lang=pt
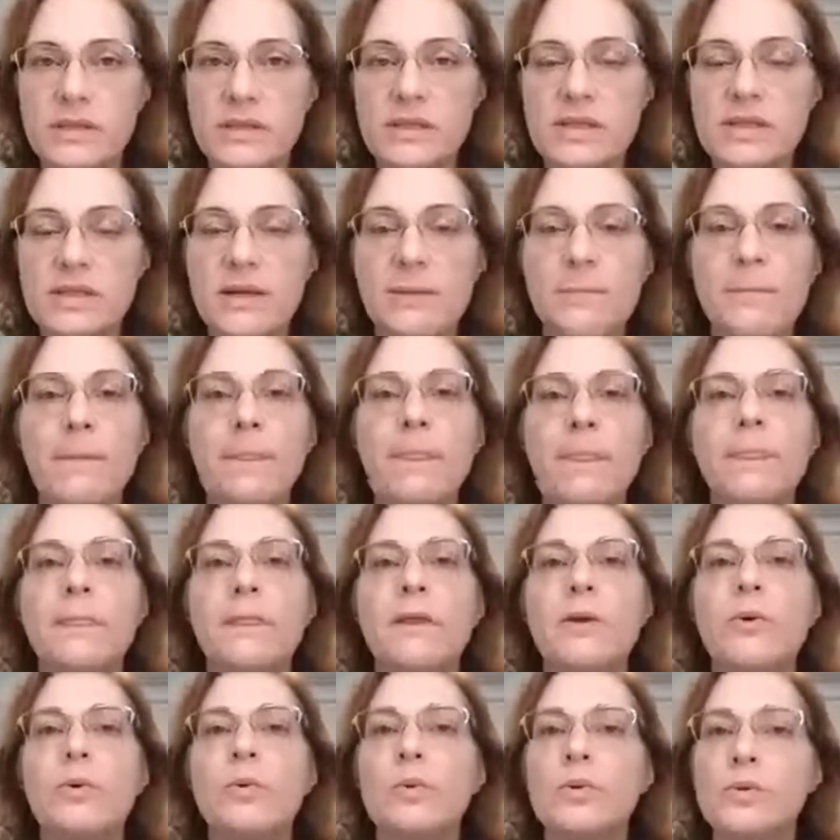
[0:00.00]
com o solo
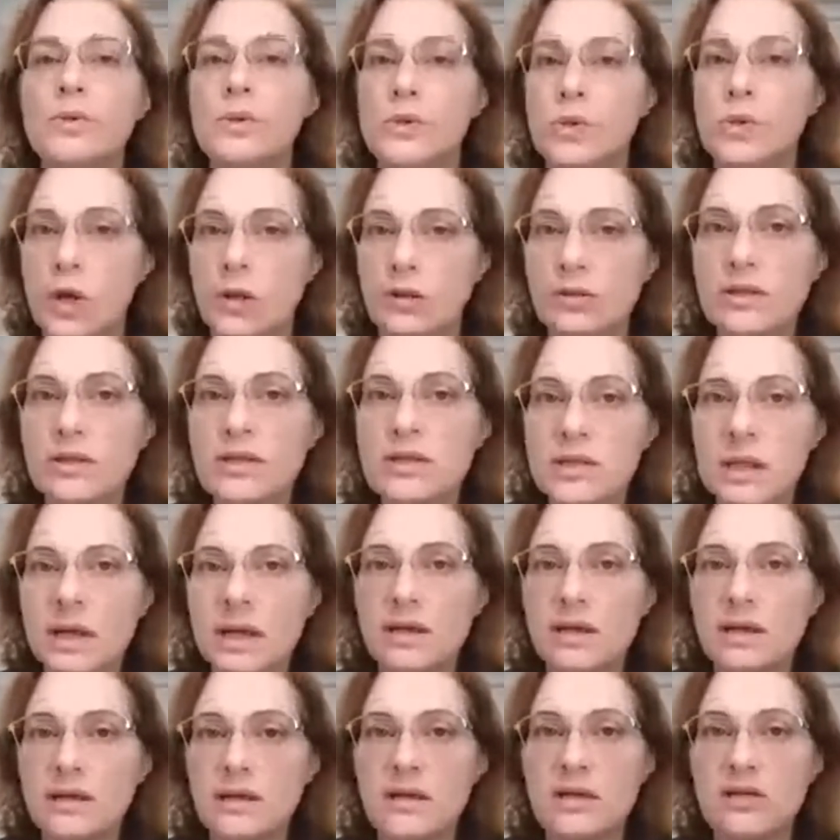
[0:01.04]
nas características
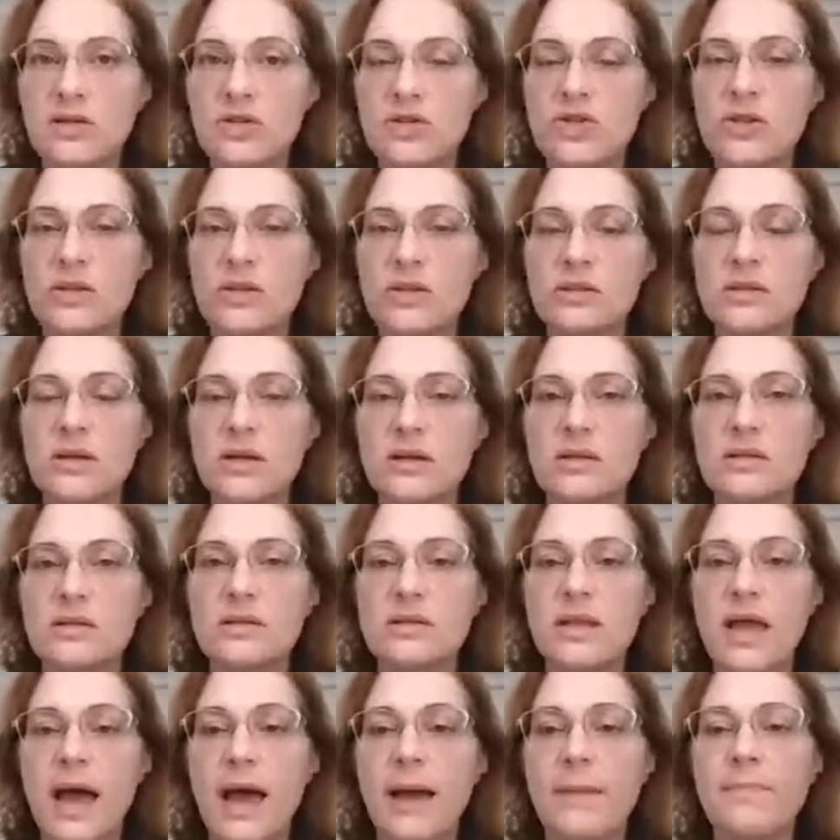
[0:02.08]
que ele está
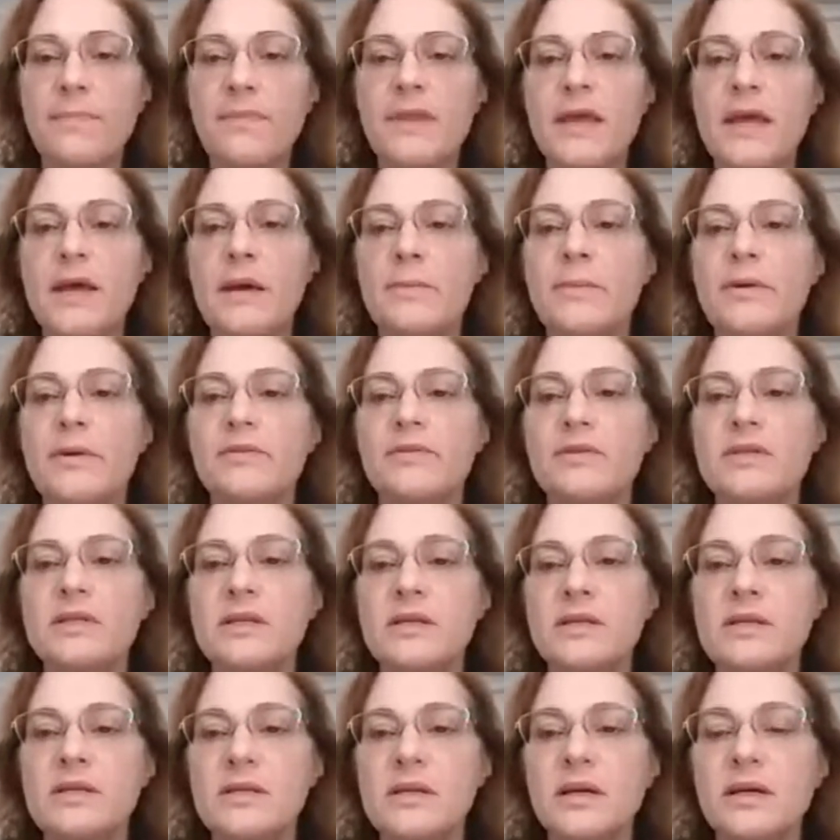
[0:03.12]
para você descartar
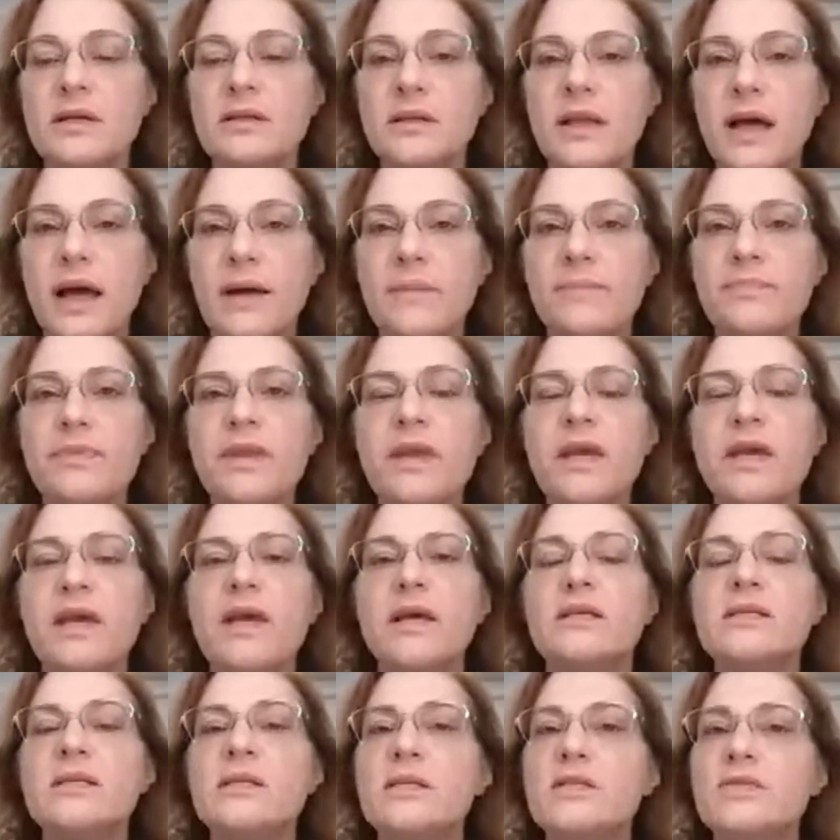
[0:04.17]
esses 20
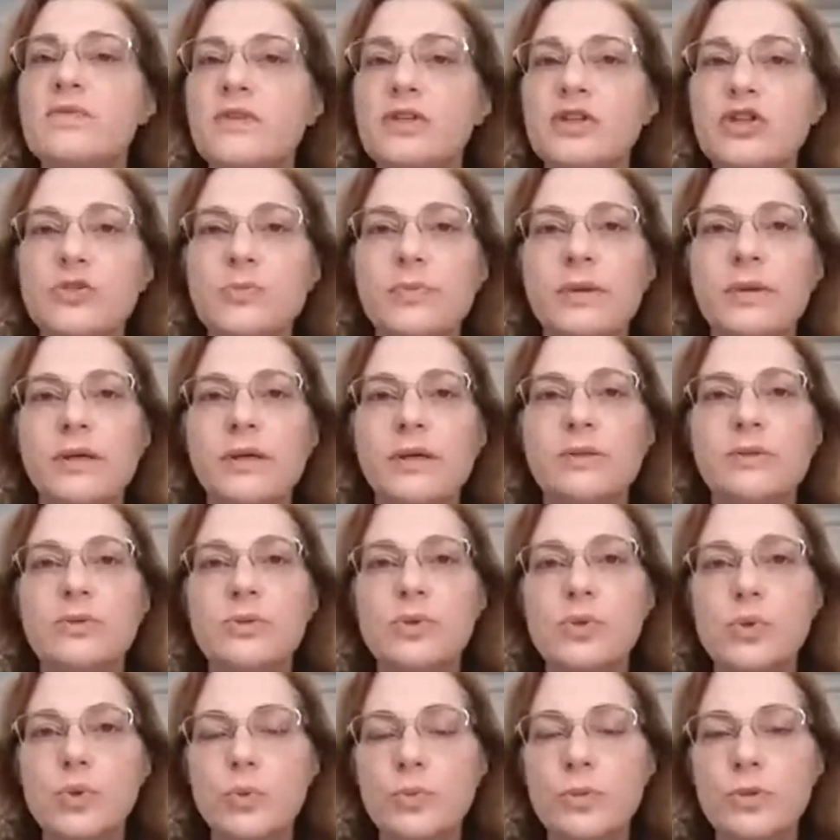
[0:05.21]
metros cúbicos
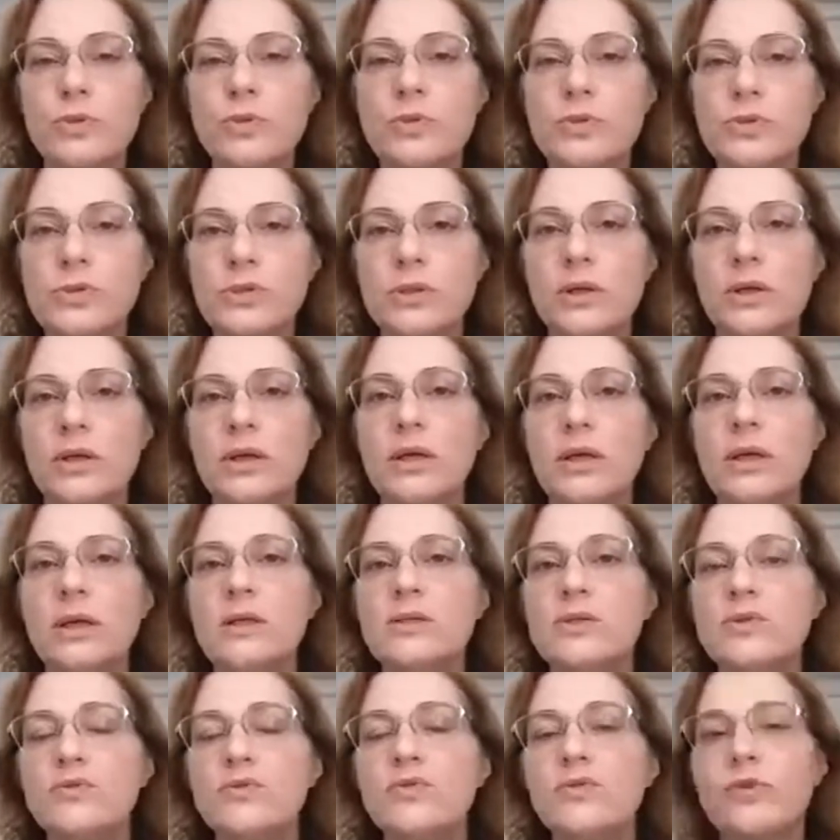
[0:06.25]
e isso for e,
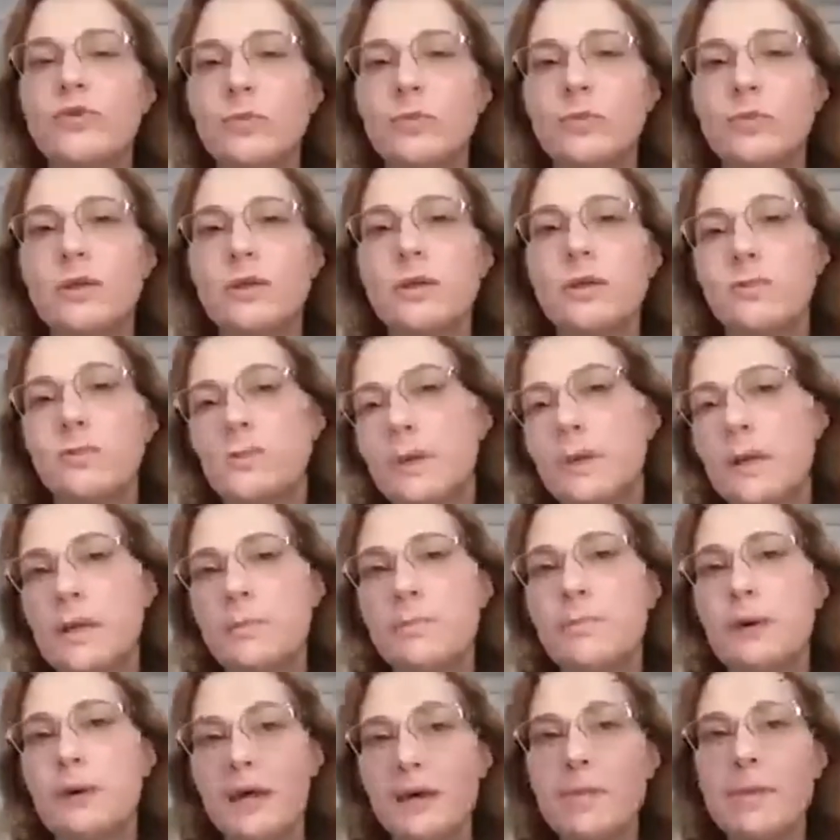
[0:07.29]
e
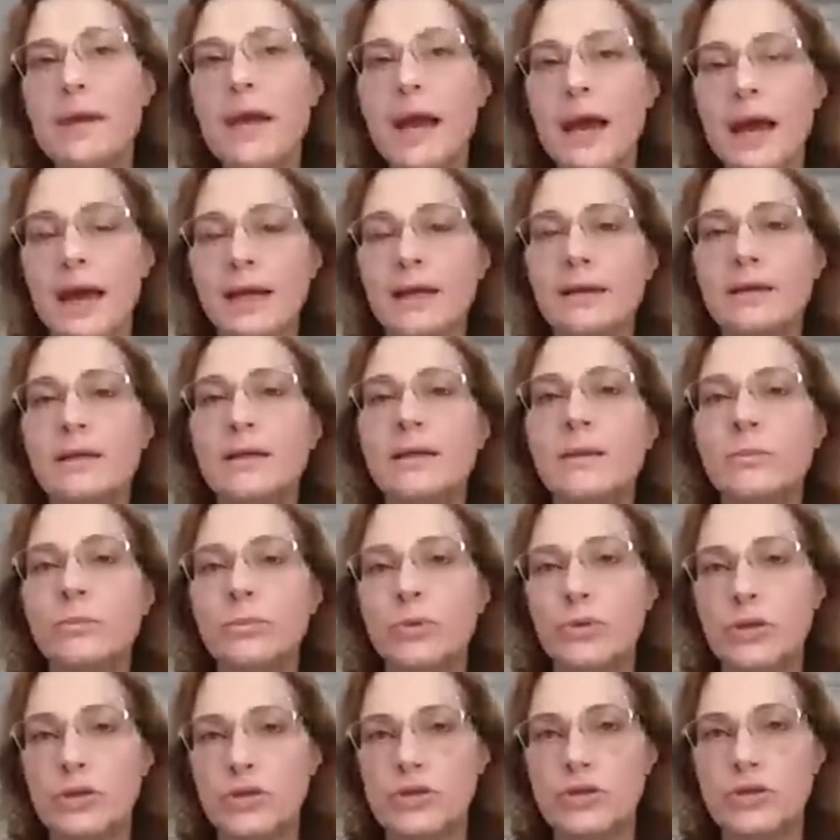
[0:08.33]
permear por este
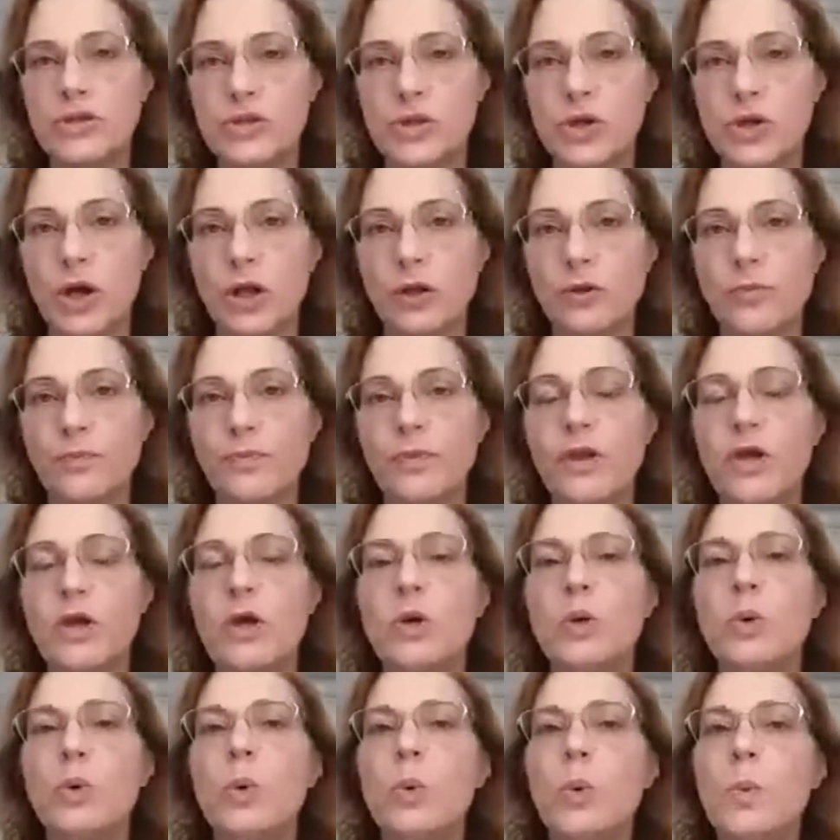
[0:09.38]
solo. Com
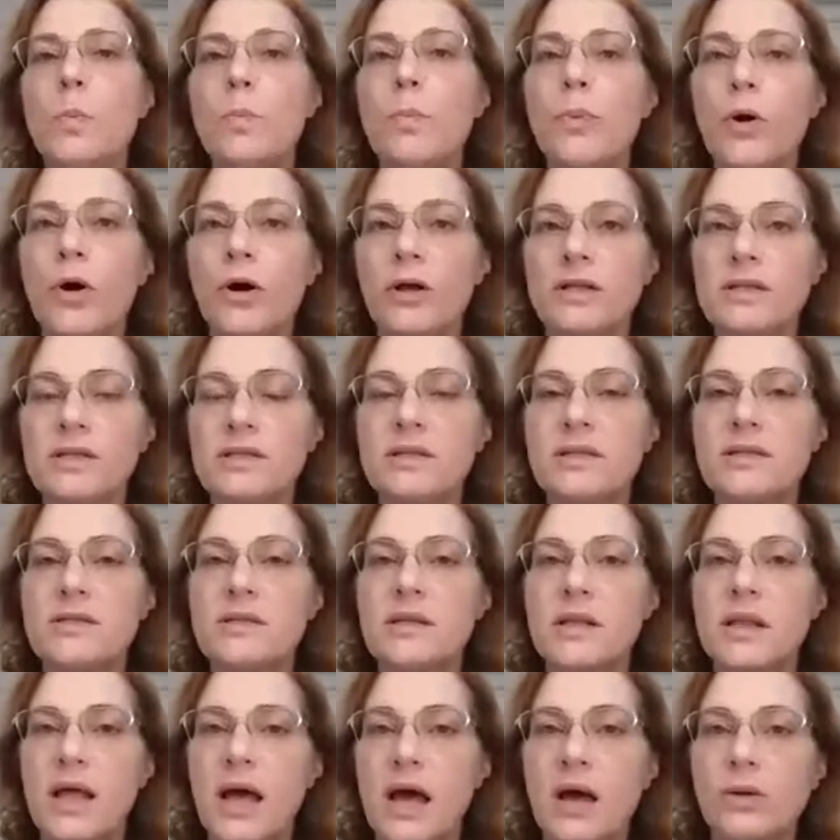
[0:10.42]
posse desse
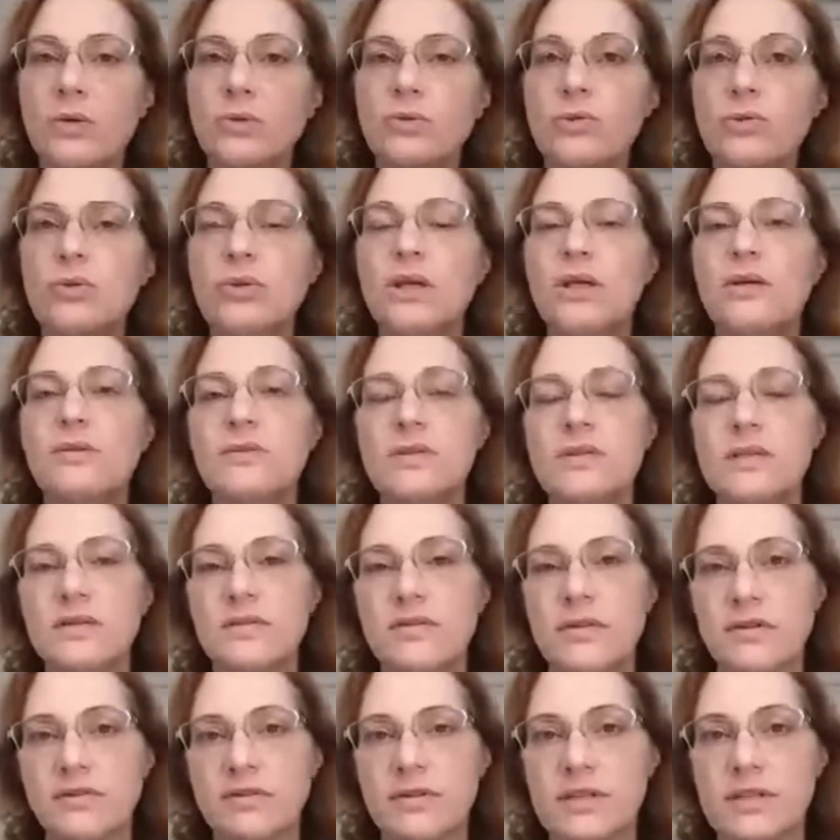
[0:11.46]
laudo, o que, que você vai
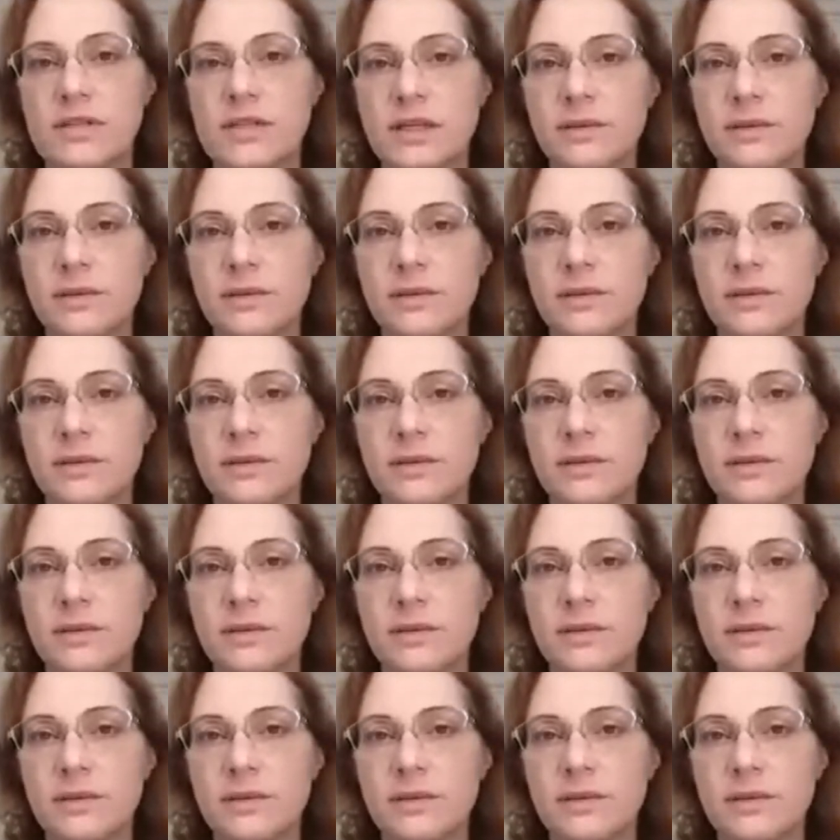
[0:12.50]
fazer?